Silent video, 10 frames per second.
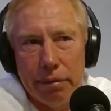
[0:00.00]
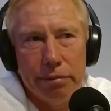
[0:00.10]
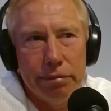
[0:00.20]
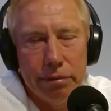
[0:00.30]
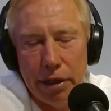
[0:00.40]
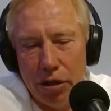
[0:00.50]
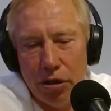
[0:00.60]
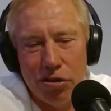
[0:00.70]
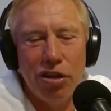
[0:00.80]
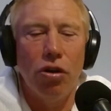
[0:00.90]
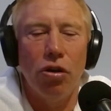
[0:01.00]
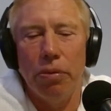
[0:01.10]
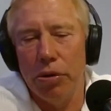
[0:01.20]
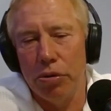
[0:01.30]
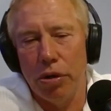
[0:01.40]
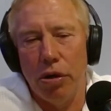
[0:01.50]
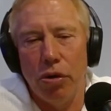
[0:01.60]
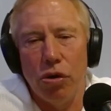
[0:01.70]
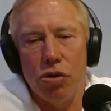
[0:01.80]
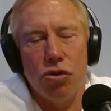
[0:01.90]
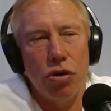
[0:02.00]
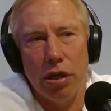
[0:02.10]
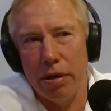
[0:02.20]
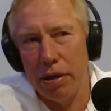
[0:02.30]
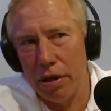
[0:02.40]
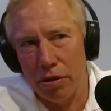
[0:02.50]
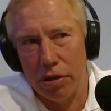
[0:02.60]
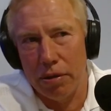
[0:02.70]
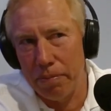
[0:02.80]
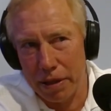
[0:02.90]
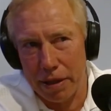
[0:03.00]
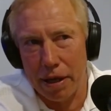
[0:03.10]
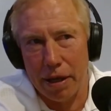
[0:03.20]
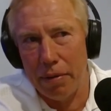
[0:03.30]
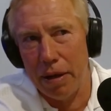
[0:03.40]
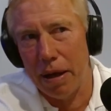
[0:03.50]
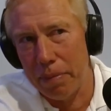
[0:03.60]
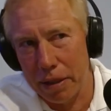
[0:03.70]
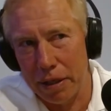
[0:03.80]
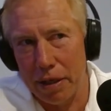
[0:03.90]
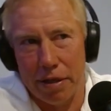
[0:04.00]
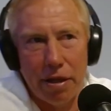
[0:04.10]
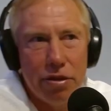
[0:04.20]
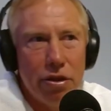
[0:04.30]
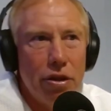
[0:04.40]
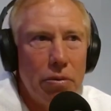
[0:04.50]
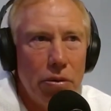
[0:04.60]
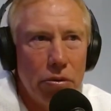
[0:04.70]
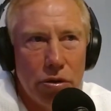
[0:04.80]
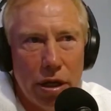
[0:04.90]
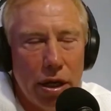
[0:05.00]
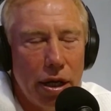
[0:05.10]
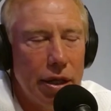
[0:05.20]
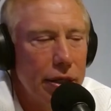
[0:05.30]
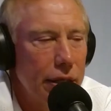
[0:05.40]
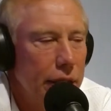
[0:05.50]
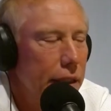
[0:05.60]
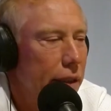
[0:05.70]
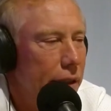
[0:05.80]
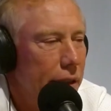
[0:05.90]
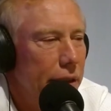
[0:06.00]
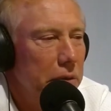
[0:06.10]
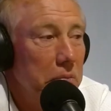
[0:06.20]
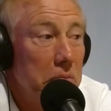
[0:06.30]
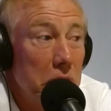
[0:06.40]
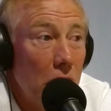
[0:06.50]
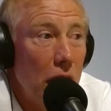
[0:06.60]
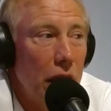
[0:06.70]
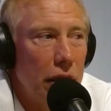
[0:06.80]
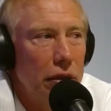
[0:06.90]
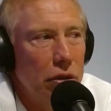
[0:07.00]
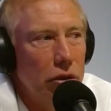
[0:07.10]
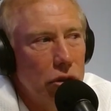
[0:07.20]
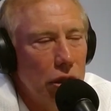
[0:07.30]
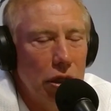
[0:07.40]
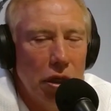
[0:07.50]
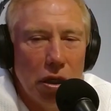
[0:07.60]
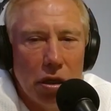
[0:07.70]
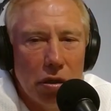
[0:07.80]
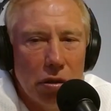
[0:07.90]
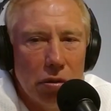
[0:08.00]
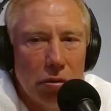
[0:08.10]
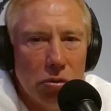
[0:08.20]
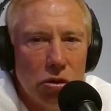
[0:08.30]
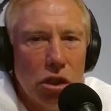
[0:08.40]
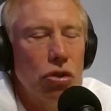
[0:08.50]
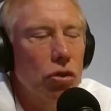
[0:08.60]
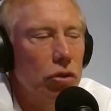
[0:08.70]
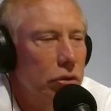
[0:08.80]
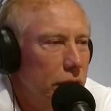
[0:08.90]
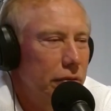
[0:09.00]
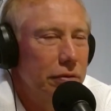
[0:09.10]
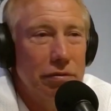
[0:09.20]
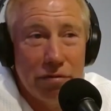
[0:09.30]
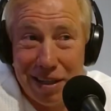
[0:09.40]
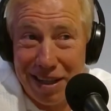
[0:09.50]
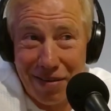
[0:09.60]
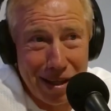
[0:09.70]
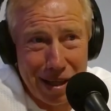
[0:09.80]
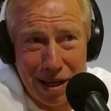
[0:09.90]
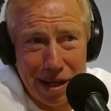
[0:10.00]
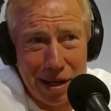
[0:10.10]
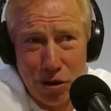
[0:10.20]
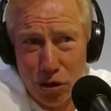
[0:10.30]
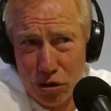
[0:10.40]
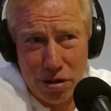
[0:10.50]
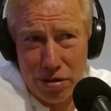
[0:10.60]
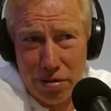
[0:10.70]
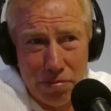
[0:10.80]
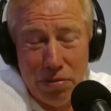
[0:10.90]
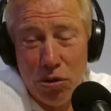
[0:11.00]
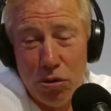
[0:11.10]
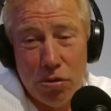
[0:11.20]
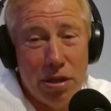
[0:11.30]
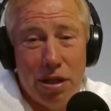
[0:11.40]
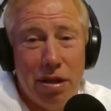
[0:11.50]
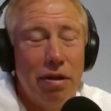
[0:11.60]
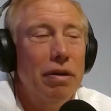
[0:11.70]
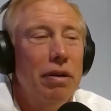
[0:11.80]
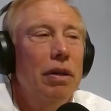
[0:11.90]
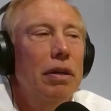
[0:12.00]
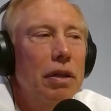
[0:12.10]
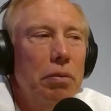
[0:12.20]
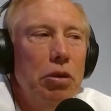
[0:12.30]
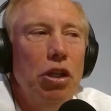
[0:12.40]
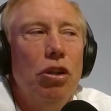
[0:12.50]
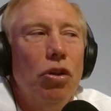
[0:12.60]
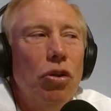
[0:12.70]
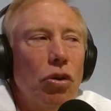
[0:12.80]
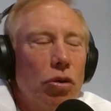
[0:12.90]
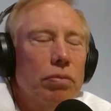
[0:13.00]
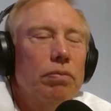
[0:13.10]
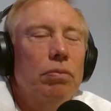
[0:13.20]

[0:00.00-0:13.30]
de los cinco minutos a los ocho, ahí es donde empezás a hablar para tener seis, siete minutos y salir a cancha nada, dice, muchachos, faltaba ya los 12 minutos, ya está. Viste, y todo,